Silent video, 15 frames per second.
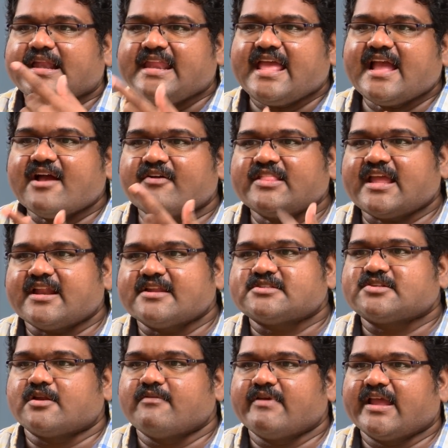நீங்கள் வந்து என்ன
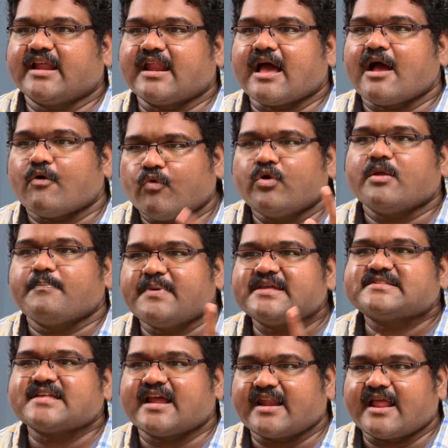சொல்லுவீங்கன்னா ஒரு
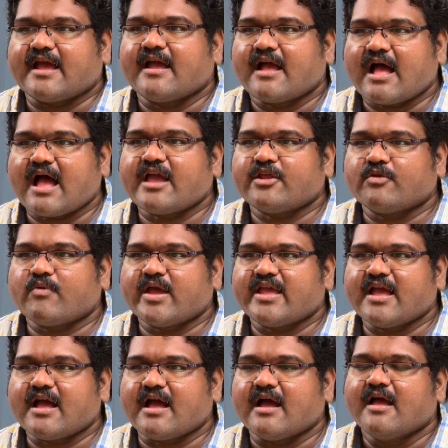பீஸா என்ன ஆயிரம் ரூபாயா